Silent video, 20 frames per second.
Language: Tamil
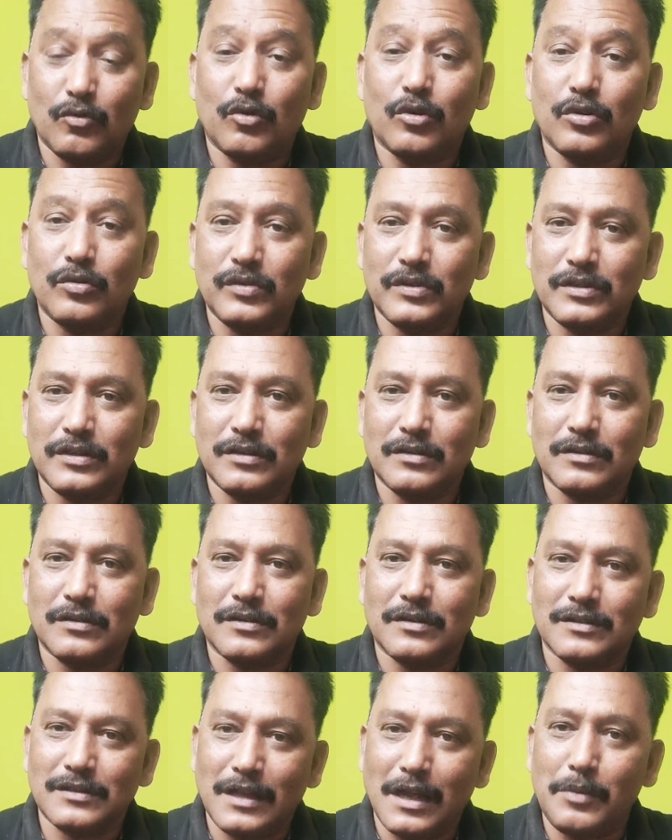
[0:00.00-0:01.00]
ஒரு விஷயம்
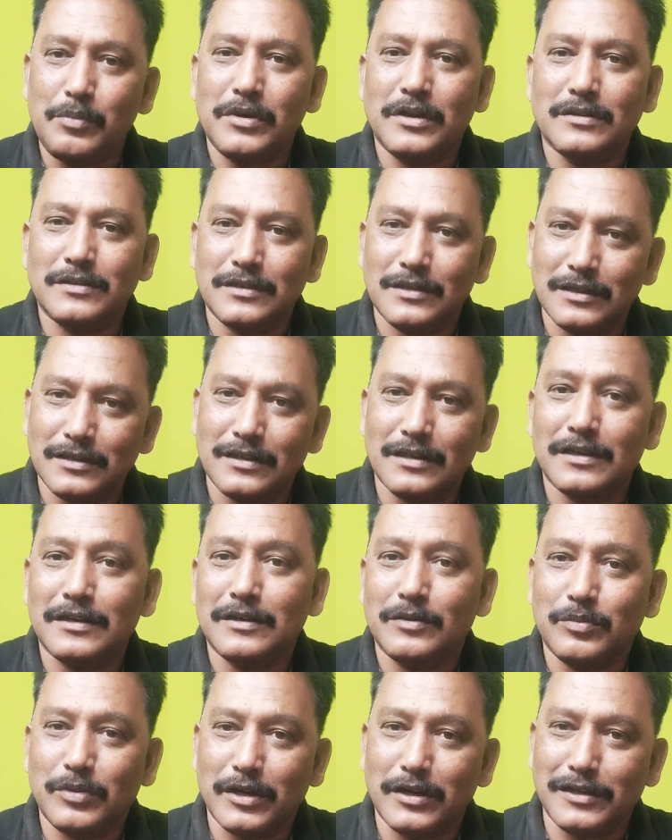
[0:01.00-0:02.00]
தாமரை
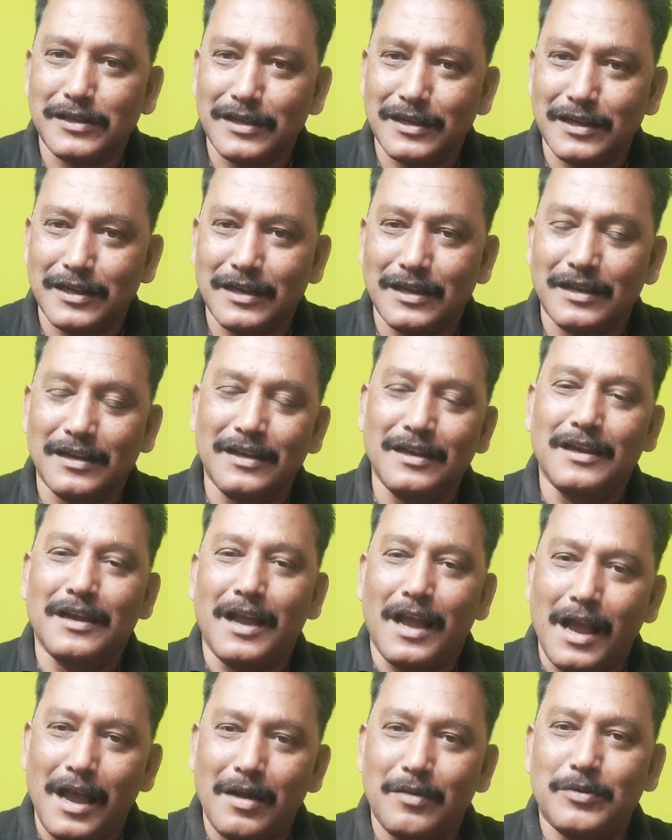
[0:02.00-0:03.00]
சின்னத்தில் நிப்பாட்டிக்கங்க
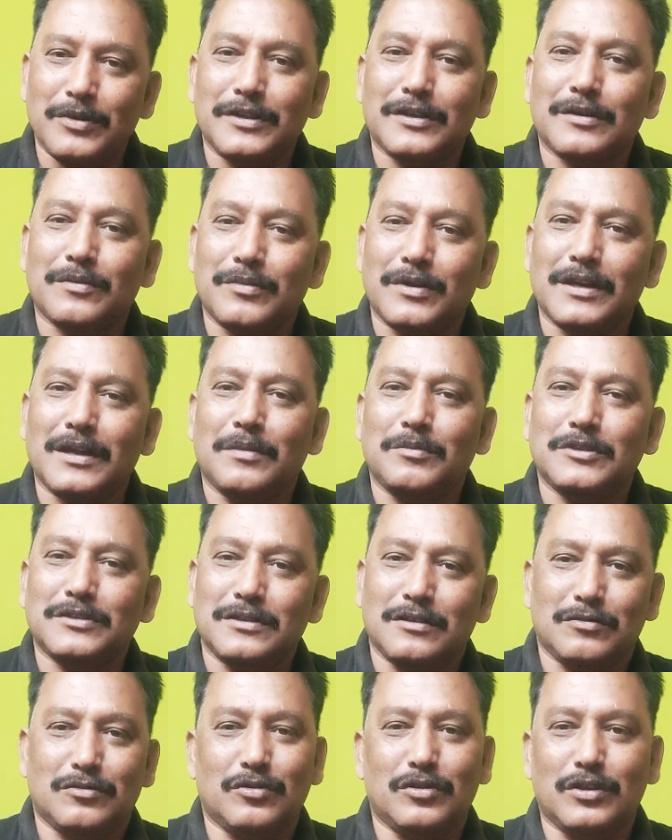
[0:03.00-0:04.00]
அப்படிங்கிற மாதிரி
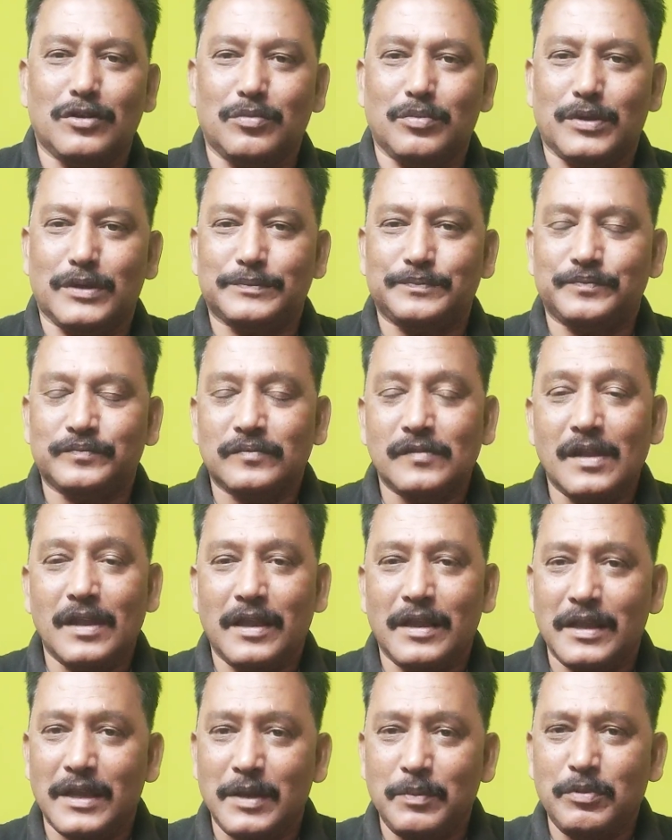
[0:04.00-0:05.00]
அமித்ஷா சொல்லியிருப்பார்
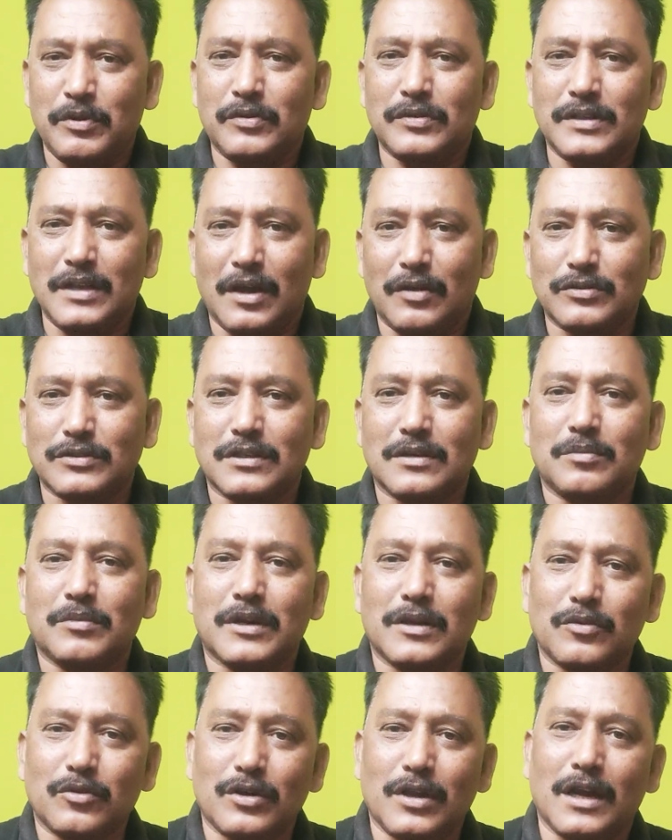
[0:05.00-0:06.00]
இப்போ வந்து
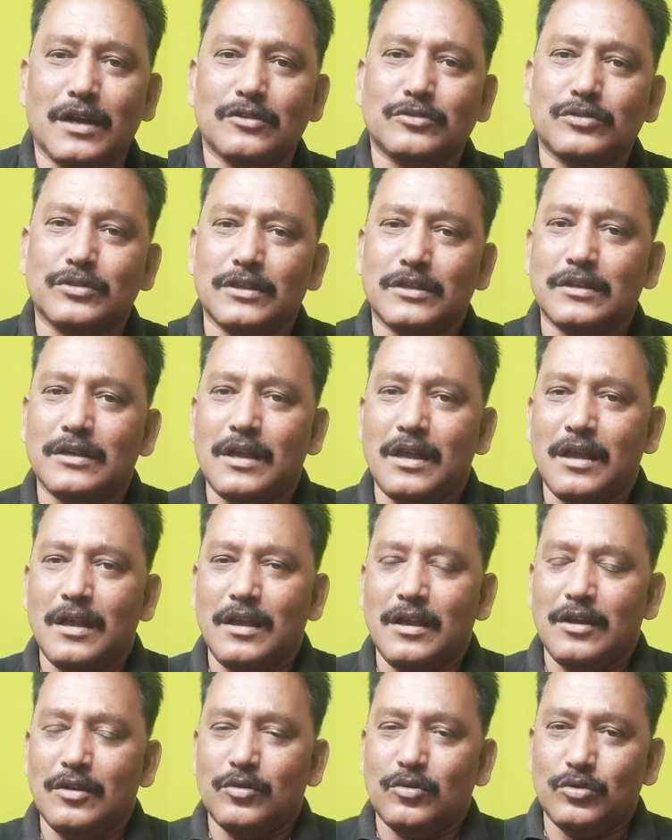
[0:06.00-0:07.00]
அவசரமான ஒரு ஆலோசனை
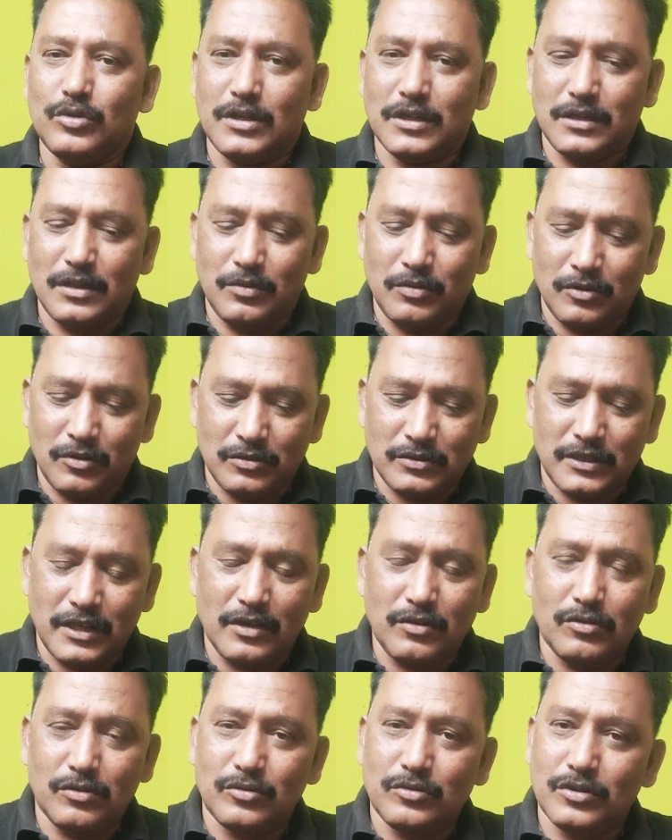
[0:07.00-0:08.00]
கூட்டத்தை
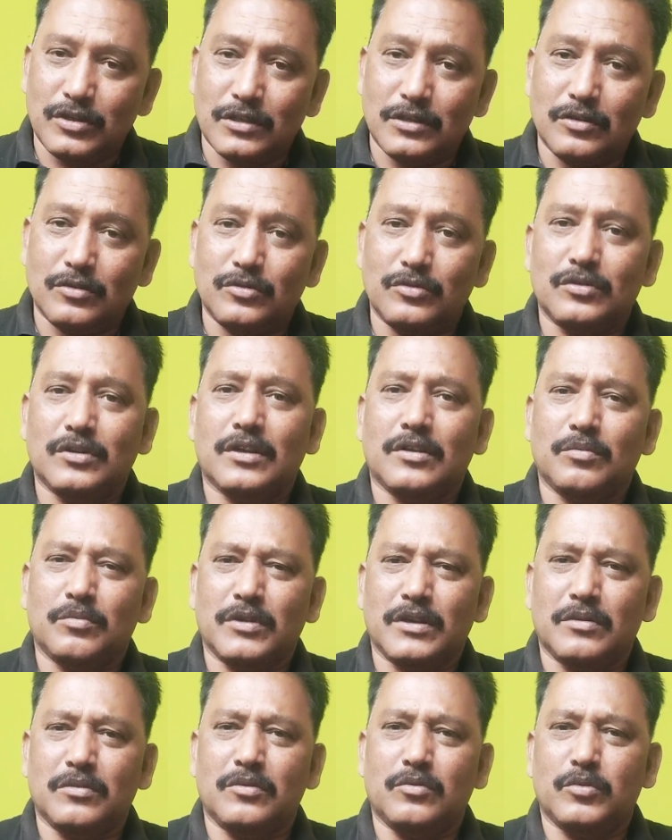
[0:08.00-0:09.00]
செயற்குழு கூட்டத்தை கூட்டி
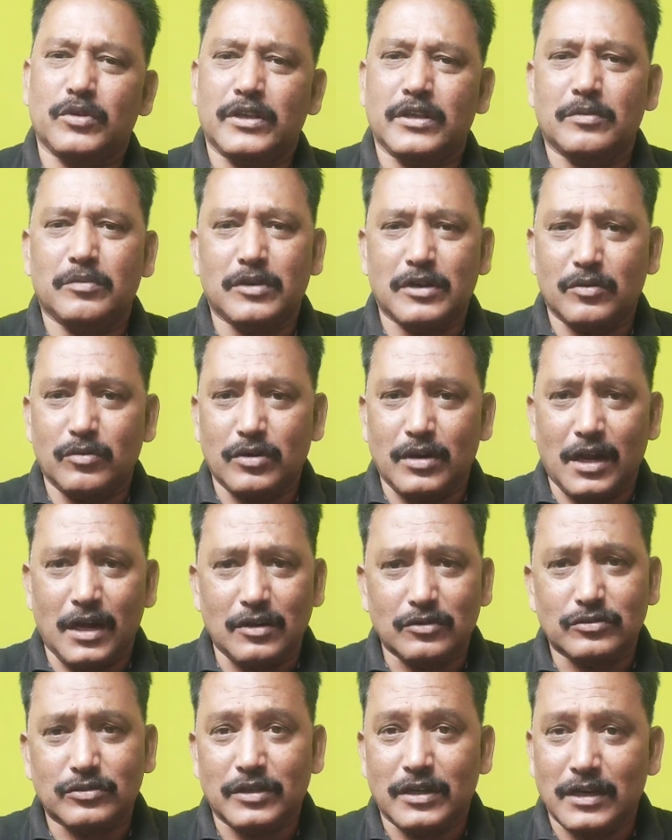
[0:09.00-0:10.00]
மிக முக்கியமான ஒரு
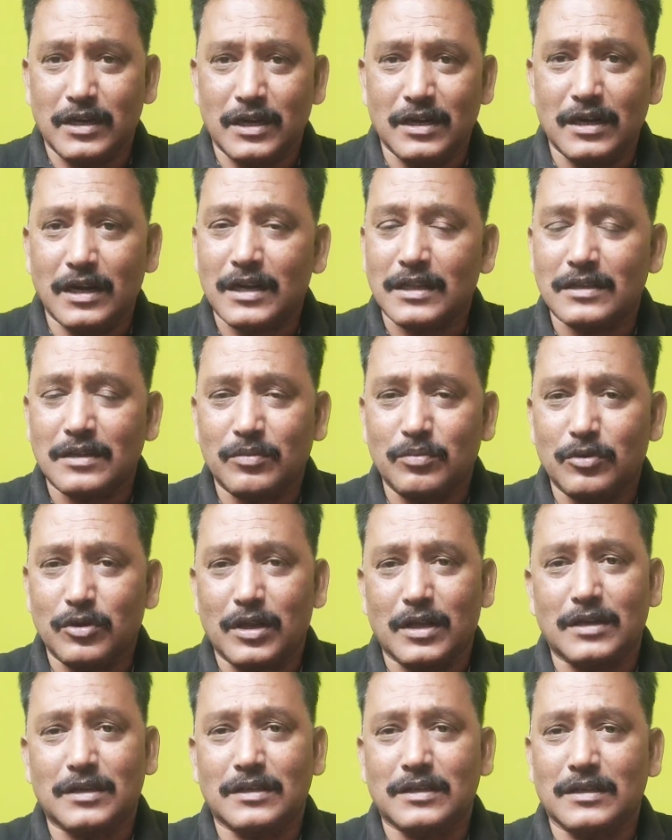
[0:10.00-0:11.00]
ஆலோசனைலாம் நடத்த
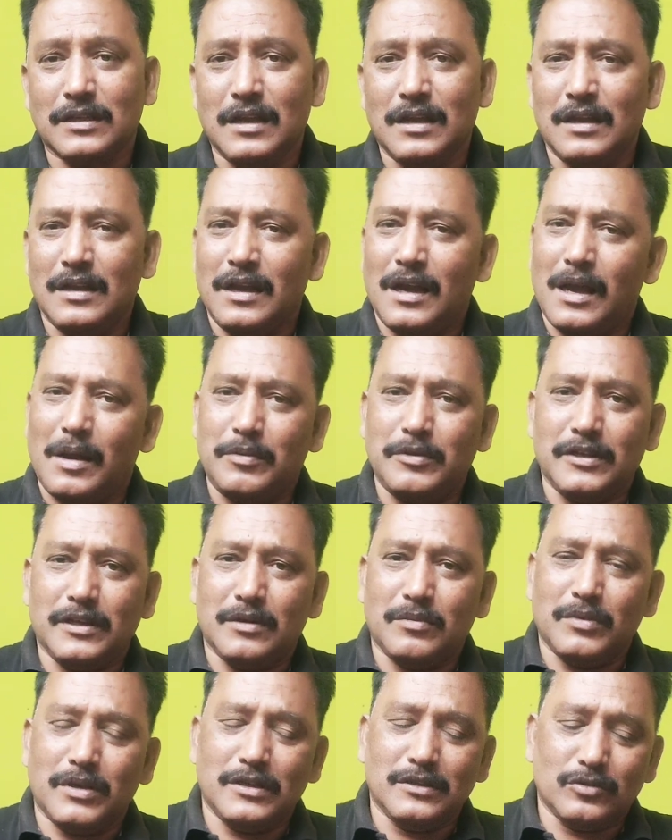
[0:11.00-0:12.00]
போகிறாரு
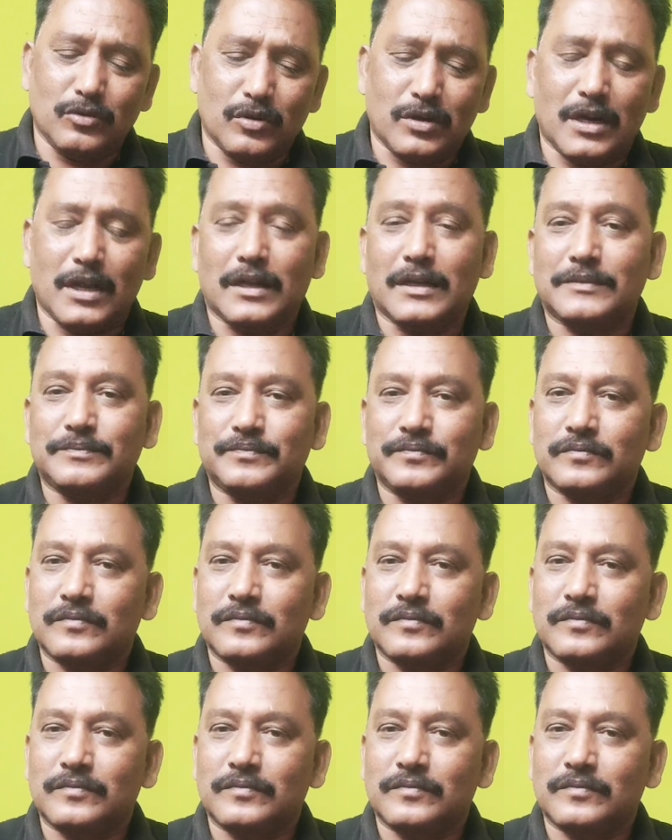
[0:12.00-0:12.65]
அப்படிங்கிற மாதிரி சொல்கிறாங்க